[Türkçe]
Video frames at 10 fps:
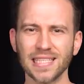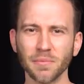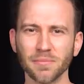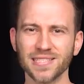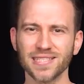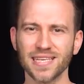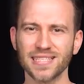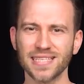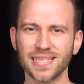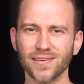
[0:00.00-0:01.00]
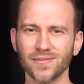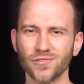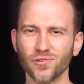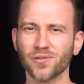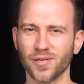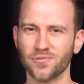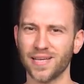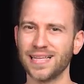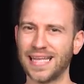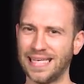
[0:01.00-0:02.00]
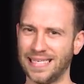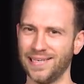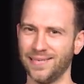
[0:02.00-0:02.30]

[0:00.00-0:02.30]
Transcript: Kimimizin sesi çok da güzel değil.